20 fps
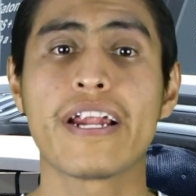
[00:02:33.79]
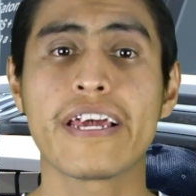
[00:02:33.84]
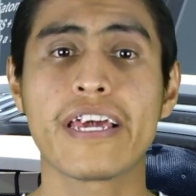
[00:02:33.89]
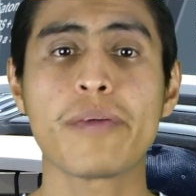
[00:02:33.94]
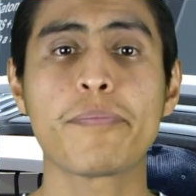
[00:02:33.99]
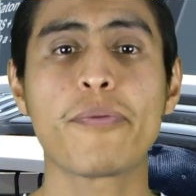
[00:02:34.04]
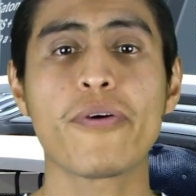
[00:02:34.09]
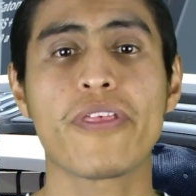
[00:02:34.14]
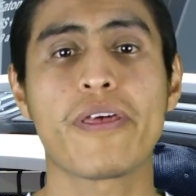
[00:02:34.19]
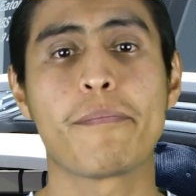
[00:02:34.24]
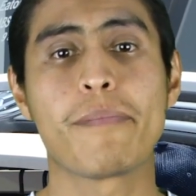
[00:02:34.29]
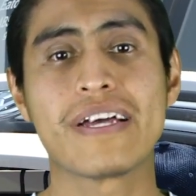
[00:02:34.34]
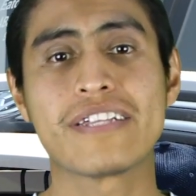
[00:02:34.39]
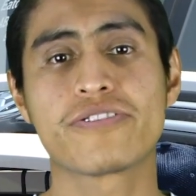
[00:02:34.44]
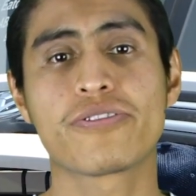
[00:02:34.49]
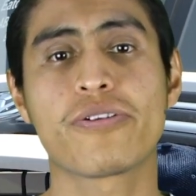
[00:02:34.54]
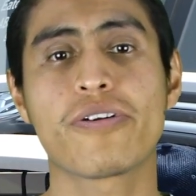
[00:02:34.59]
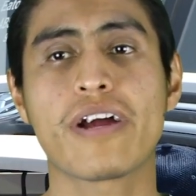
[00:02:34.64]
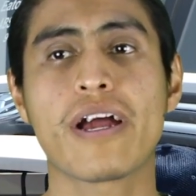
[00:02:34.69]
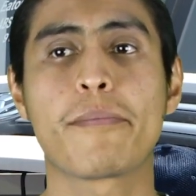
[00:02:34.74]
equipo de Man
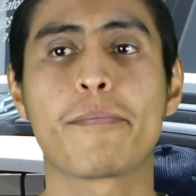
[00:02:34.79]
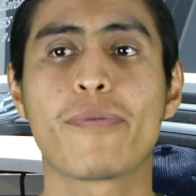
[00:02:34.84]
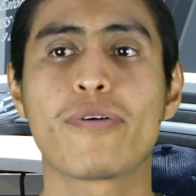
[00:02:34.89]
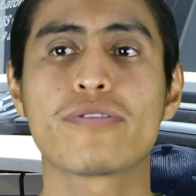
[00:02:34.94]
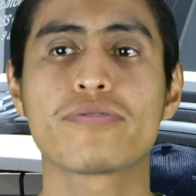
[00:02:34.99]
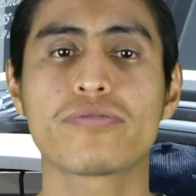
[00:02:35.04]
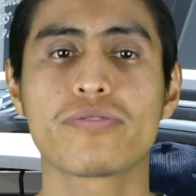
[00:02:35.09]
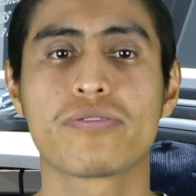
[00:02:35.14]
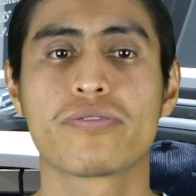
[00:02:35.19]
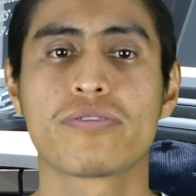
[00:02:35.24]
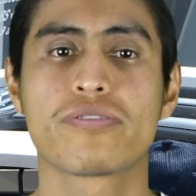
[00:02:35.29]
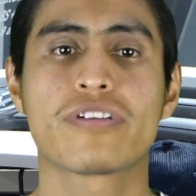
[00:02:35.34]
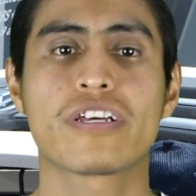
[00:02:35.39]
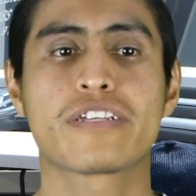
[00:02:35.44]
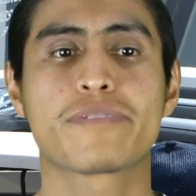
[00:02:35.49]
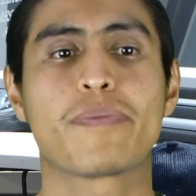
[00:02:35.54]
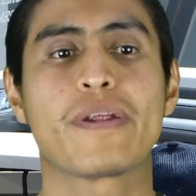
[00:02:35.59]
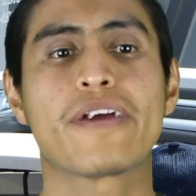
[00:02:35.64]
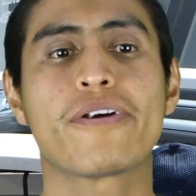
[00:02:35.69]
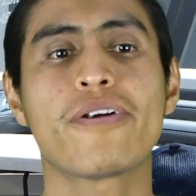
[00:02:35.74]
Truck and Boss nos
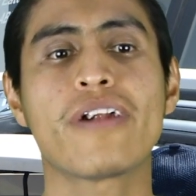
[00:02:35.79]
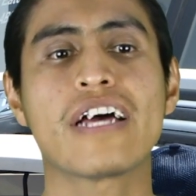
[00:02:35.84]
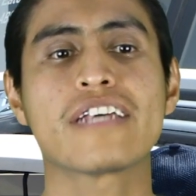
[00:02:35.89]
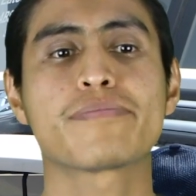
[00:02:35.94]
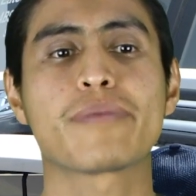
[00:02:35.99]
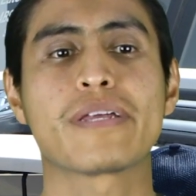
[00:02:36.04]
explicó las